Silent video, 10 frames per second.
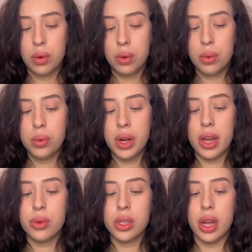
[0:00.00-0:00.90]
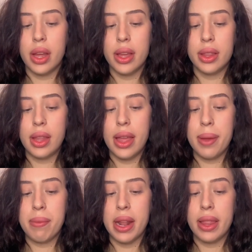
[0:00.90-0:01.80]
Una cucharadita de
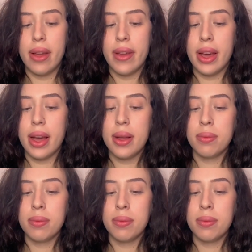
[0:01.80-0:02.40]
miel de abeja.